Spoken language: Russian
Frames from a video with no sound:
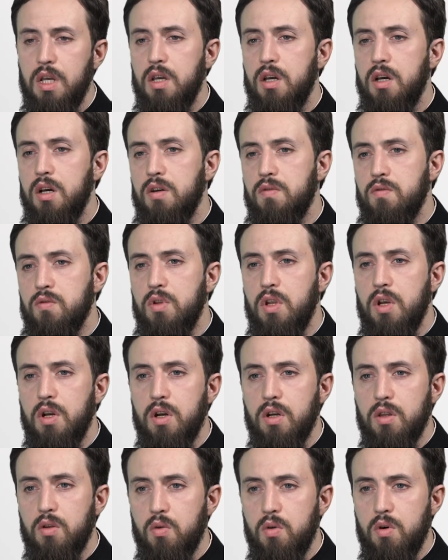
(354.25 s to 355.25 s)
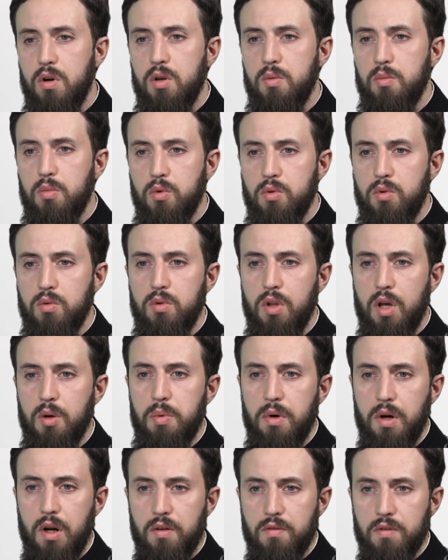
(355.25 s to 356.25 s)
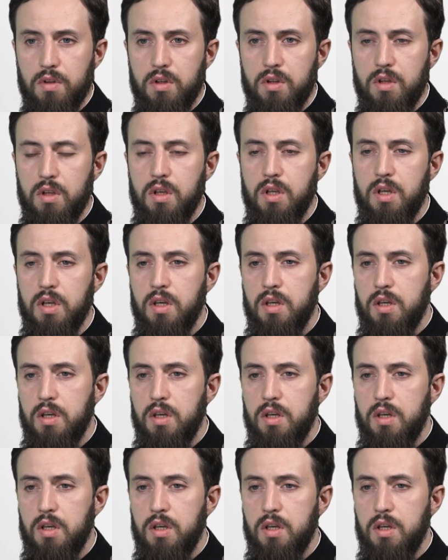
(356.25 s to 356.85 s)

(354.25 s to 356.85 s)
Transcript: э, внутри которой будут оправданы